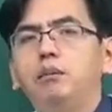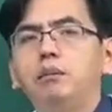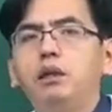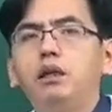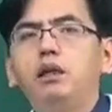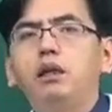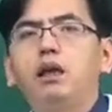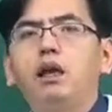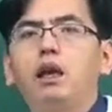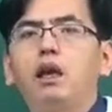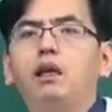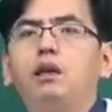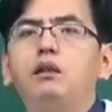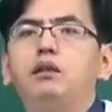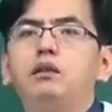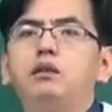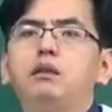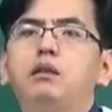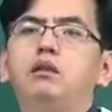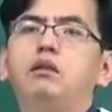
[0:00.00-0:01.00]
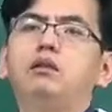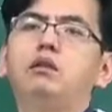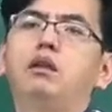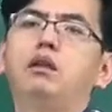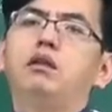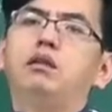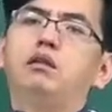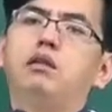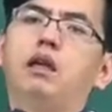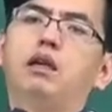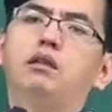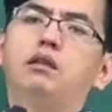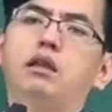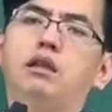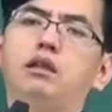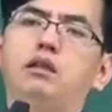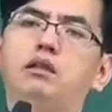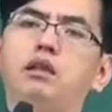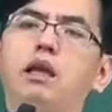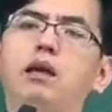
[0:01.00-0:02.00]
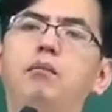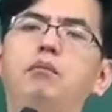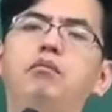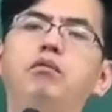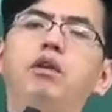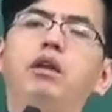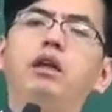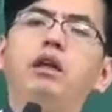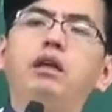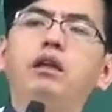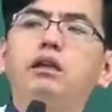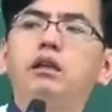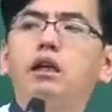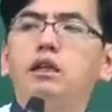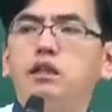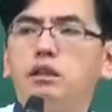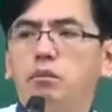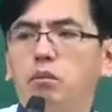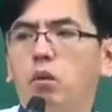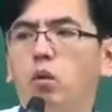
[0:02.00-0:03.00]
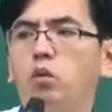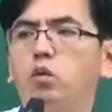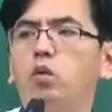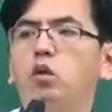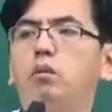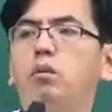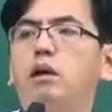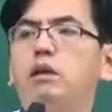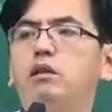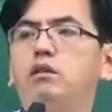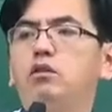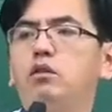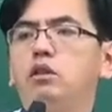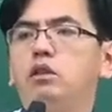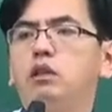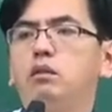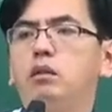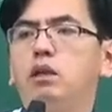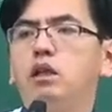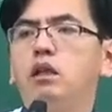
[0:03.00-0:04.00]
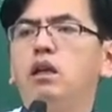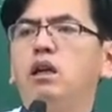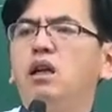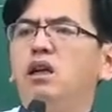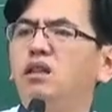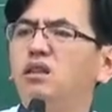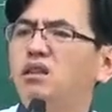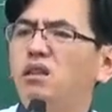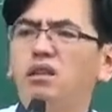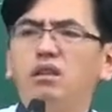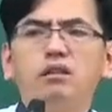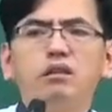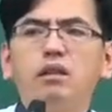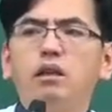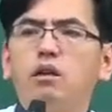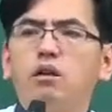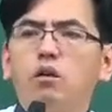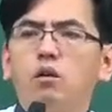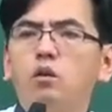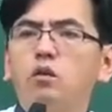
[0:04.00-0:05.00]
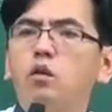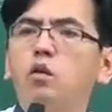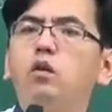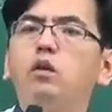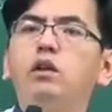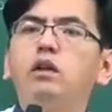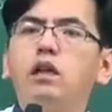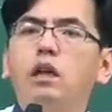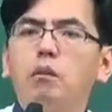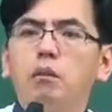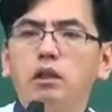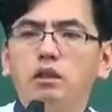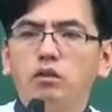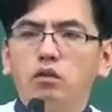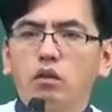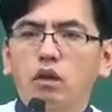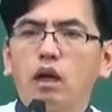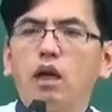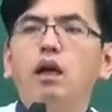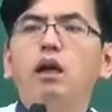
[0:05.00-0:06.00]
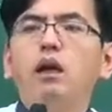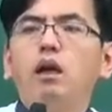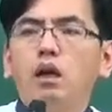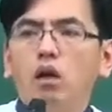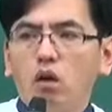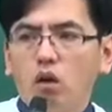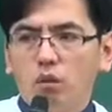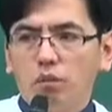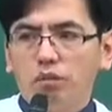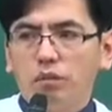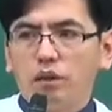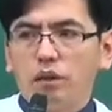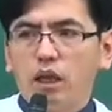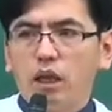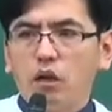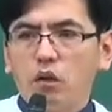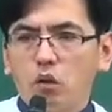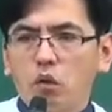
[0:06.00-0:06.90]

비행정청의 시행자는 3분의 1까지 보조를 받을 수 있지만은 절대로 손을 내밀 수가 없다.